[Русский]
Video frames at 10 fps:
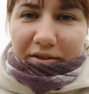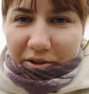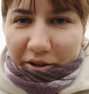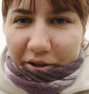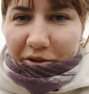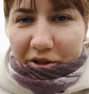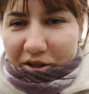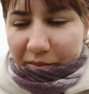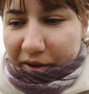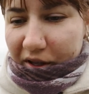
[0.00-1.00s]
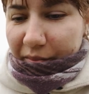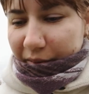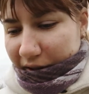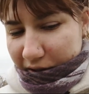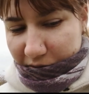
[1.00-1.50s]
Все, я уже забрала
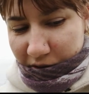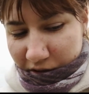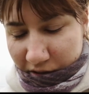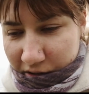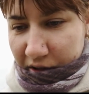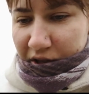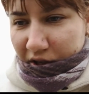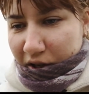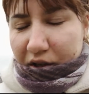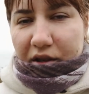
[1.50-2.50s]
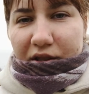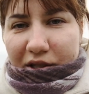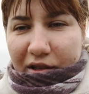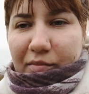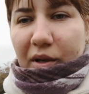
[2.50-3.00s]
Полину.
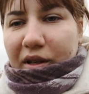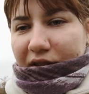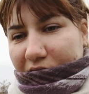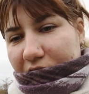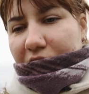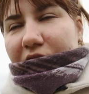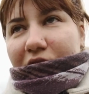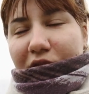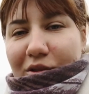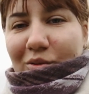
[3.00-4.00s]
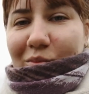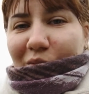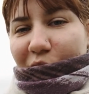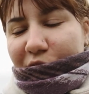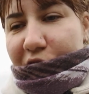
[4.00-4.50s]
Зашли в магазин и сейчас идем
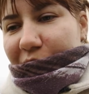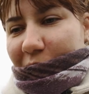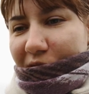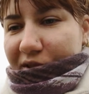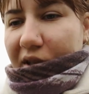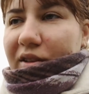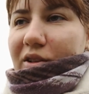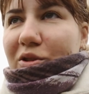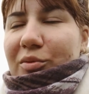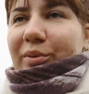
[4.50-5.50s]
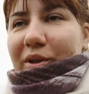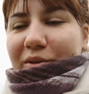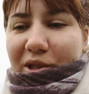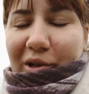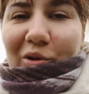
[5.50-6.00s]
домой. Через полчаса должен
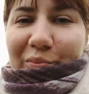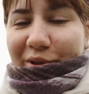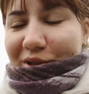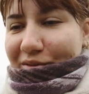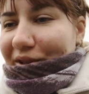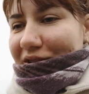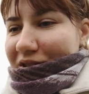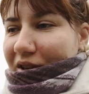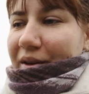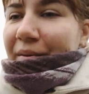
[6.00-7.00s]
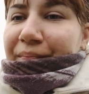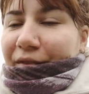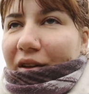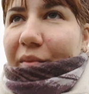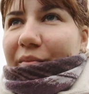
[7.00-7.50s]
Белый Телеком перезвонить.
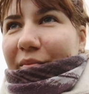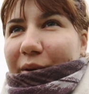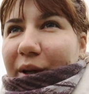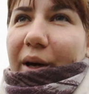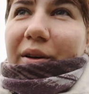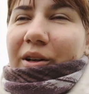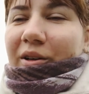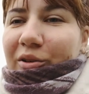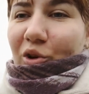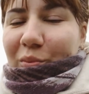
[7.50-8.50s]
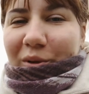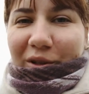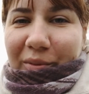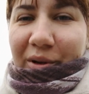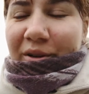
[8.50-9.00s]
Была группа
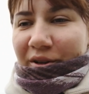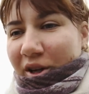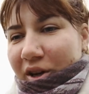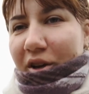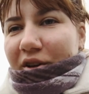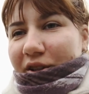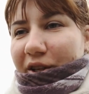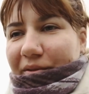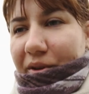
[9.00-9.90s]
там на